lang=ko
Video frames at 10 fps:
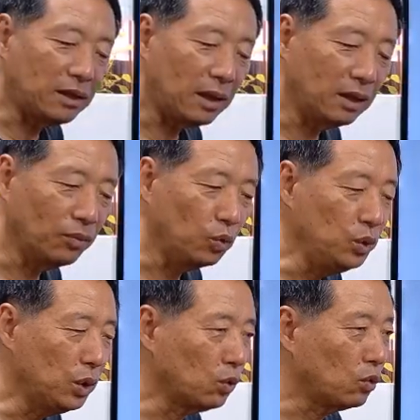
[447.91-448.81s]
사는
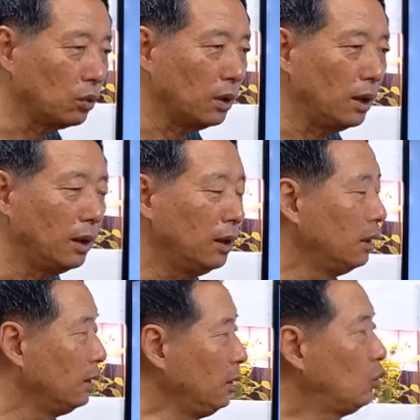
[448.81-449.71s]
문성공계
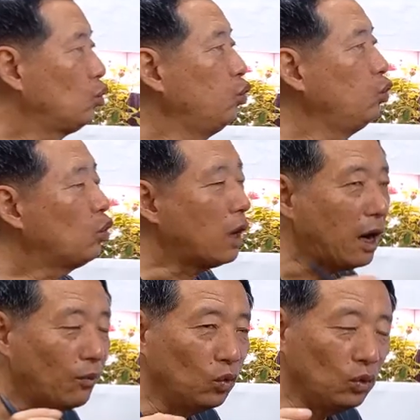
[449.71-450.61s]
이 두
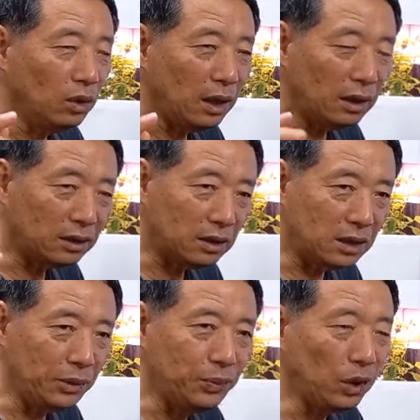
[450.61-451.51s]
가문의
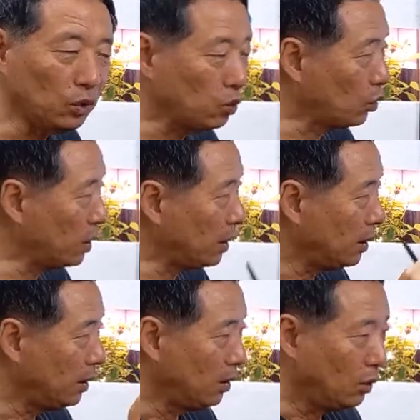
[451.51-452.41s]
집성촌의
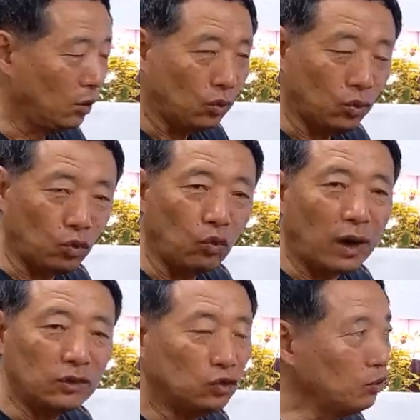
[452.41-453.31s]

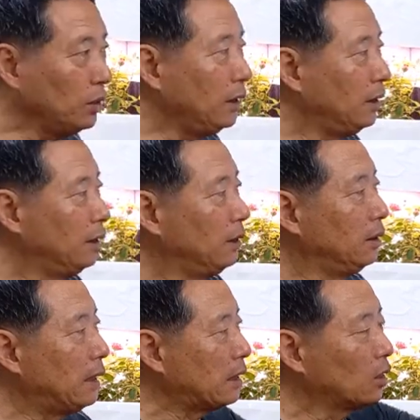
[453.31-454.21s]
중간쯤이
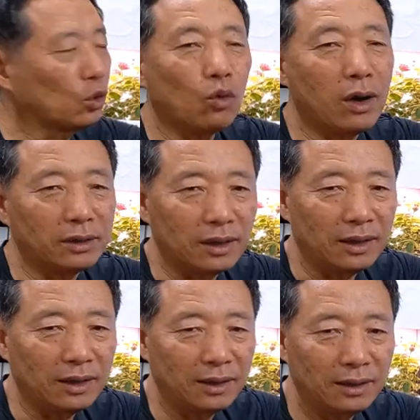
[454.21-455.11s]
이 대전 동학사야.